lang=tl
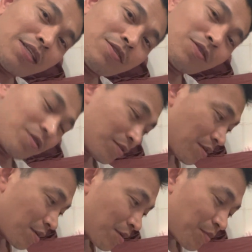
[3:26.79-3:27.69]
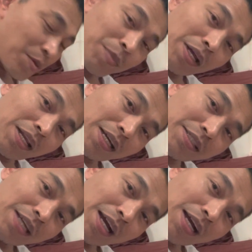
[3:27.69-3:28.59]
So, prepare na
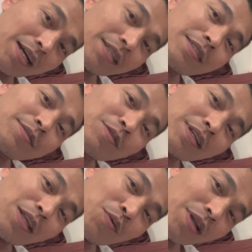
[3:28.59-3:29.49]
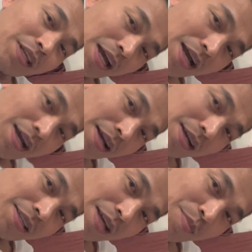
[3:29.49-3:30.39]
siya. Ang katawan niya,
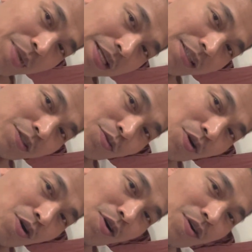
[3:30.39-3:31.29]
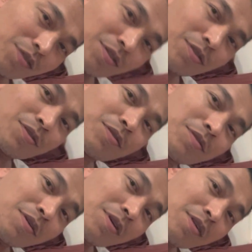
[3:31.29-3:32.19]
dapat strong. So,
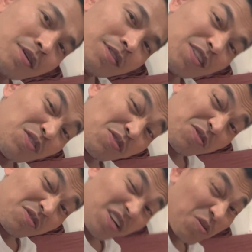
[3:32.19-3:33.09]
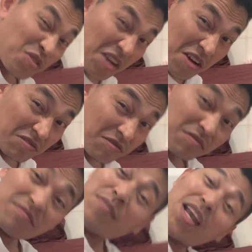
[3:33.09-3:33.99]
siguro nag-work out,
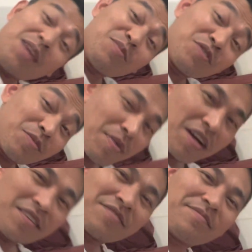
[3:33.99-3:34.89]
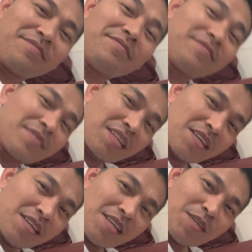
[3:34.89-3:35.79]
malay mo, di ba? Hmm.
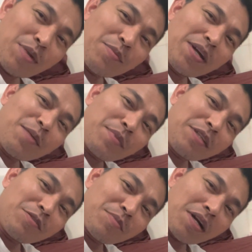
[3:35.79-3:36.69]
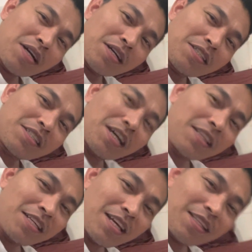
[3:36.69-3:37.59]
Iba-iba naman yung mga
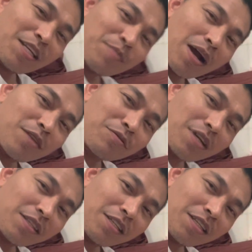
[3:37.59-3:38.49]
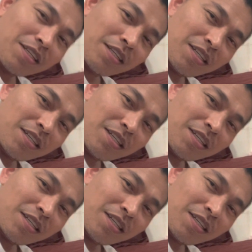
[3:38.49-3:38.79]
diskarte natin, paano natin eh.